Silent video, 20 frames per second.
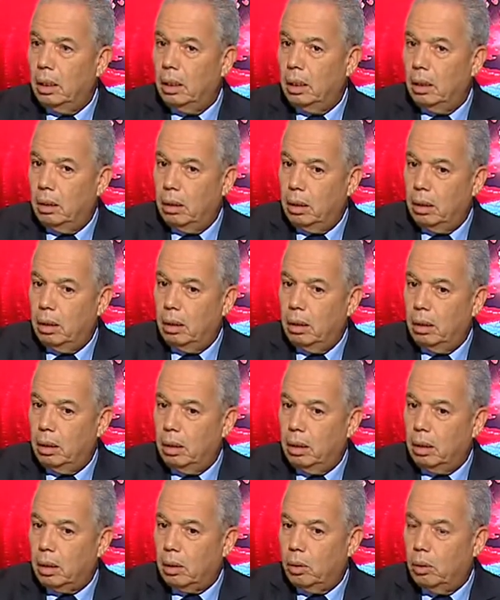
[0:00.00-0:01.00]

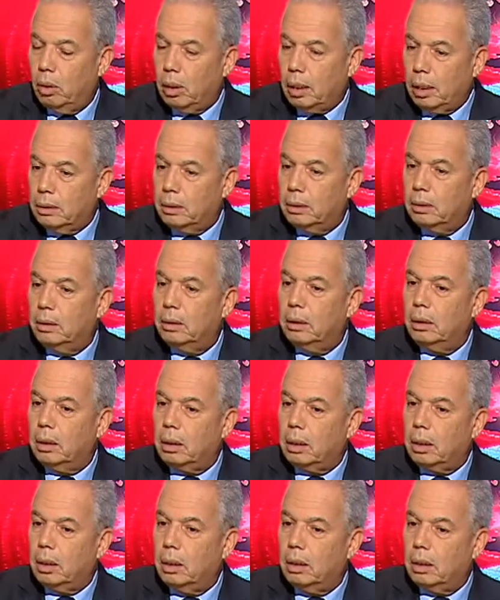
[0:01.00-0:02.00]
آه، قد
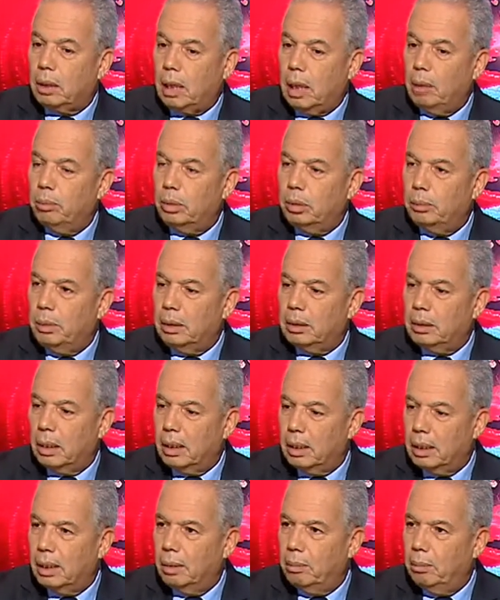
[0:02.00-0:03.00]
قامت
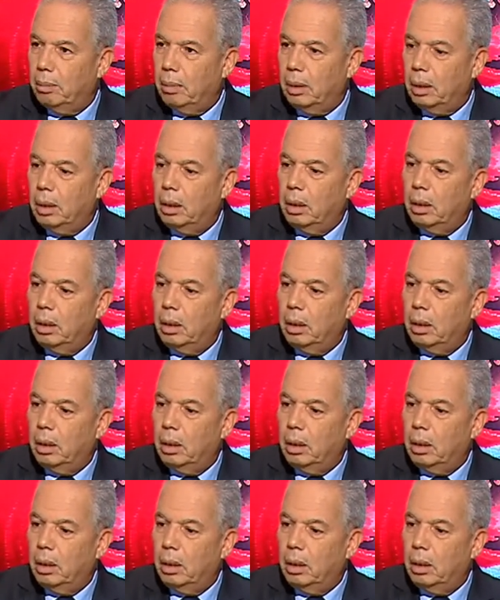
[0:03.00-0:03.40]
بتنظيم